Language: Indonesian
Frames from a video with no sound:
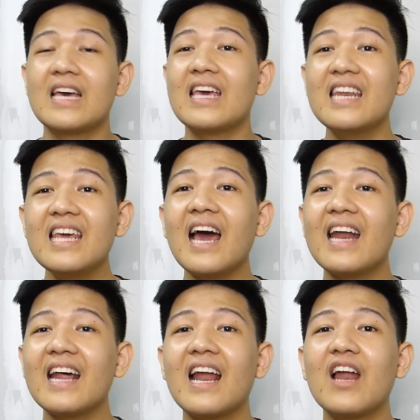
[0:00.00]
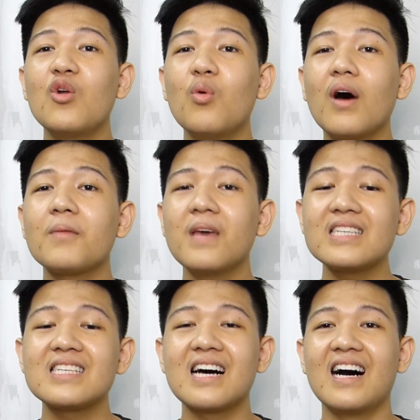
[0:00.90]
Ini adalah luar
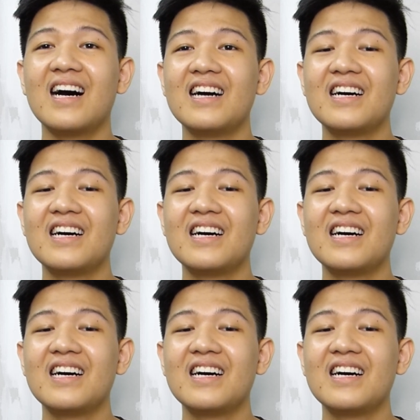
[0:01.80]
biasa.